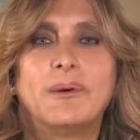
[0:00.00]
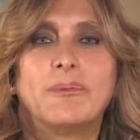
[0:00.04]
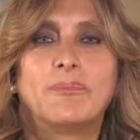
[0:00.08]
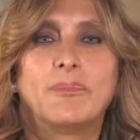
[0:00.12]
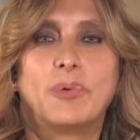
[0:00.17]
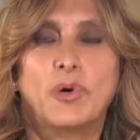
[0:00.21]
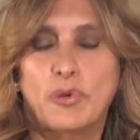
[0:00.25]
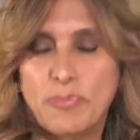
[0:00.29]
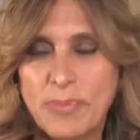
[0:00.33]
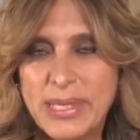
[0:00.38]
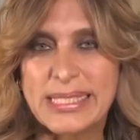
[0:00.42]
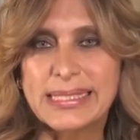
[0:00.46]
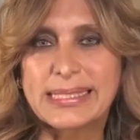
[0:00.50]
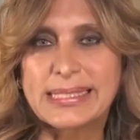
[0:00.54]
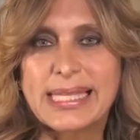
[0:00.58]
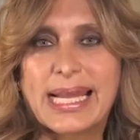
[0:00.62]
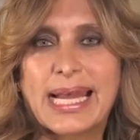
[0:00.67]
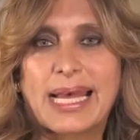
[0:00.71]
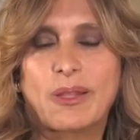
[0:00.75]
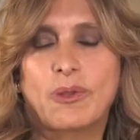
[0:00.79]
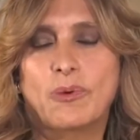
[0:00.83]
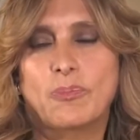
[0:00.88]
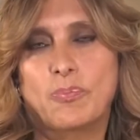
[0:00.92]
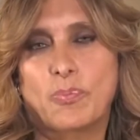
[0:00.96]
por mi
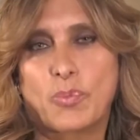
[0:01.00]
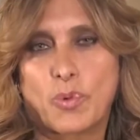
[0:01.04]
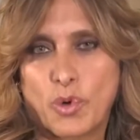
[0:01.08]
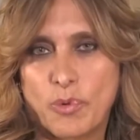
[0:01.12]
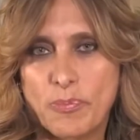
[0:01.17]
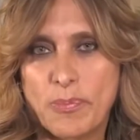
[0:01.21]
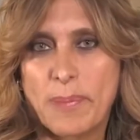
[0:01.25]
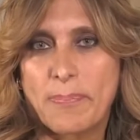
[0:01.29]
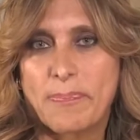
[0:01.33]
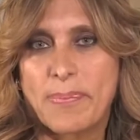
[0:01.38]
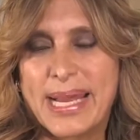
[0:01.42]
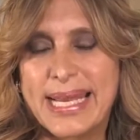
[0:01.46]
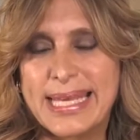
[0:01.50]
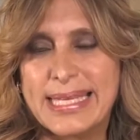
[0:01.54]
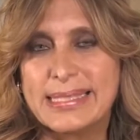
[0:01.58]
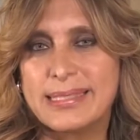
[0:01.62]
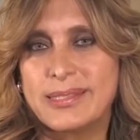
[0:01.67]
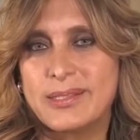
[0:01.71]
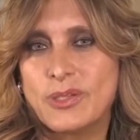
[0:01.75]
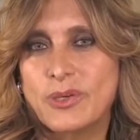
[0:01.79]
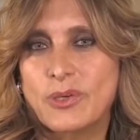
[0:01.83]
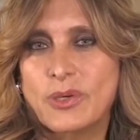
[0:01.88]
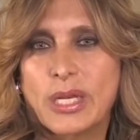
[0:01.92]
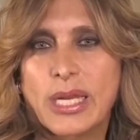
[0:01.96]
estado, por mi
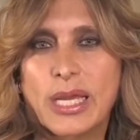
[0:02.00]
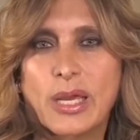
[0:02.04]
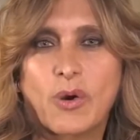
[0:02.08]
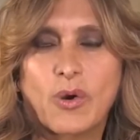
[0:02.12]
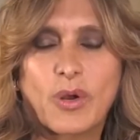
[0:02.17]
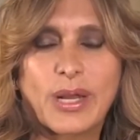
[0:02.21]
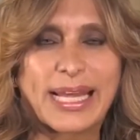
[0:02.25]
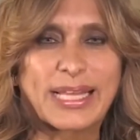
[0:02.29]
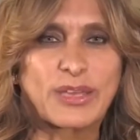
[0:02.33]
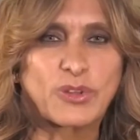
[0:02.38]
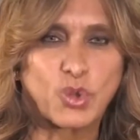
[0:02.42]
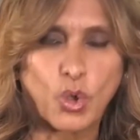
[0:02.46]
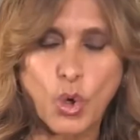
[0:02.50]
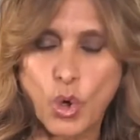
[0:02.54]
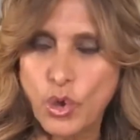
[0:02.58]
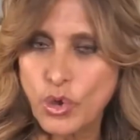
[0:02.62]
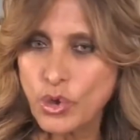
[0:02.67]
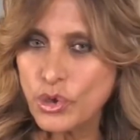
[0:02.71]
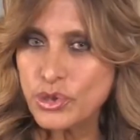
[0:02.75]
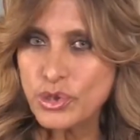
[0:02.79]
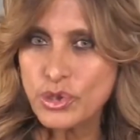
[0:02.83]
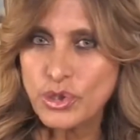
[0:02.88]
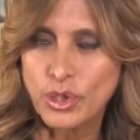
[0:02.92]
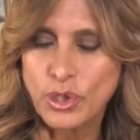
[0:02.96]
país. Yo creo que
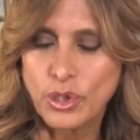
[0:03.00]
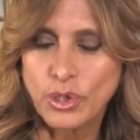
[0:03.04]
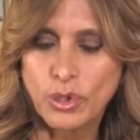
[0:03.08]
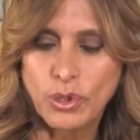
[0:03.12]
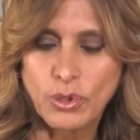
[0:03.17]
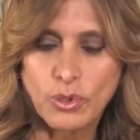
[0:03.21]
todos,